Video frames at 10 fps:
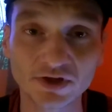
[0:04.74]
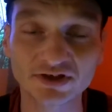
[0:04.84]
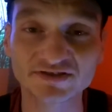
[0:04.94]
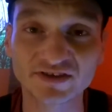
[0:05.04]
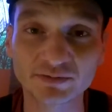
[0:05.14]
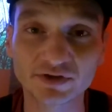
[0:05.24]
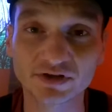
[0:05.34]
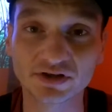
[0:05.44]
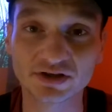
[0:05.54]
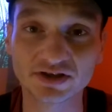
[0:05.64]
С
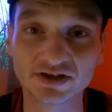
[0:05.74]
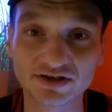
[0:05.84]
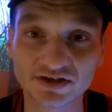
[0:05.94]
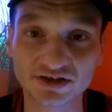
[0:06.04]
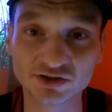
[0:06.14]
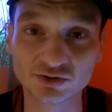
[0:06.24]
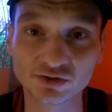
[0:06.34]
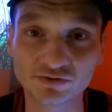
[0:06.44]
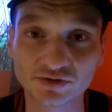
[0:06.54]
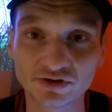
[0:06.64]
вами Аркадий
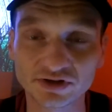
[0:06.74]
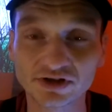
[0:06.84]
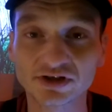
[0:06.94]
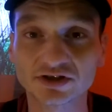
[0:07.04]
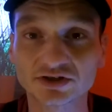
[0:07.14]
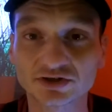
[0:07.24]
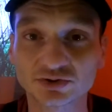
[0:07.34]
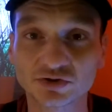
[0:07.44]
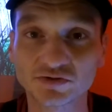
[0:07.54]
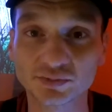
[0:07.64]
Дроздов и
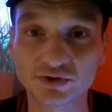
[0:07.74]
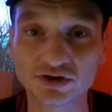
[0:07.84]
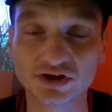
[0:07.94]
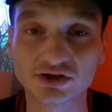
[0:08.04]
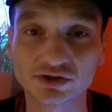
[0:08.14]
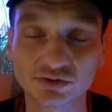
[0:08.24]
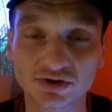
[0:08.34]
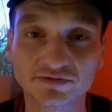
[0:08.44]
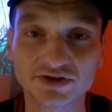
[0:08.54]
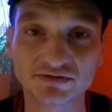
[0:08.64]
шестой выпуск
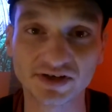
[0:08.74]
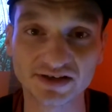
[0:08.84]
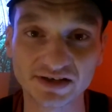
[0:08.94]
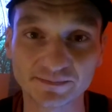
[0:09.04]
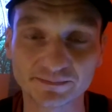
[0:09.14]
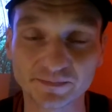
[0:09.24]
«Школы выживания».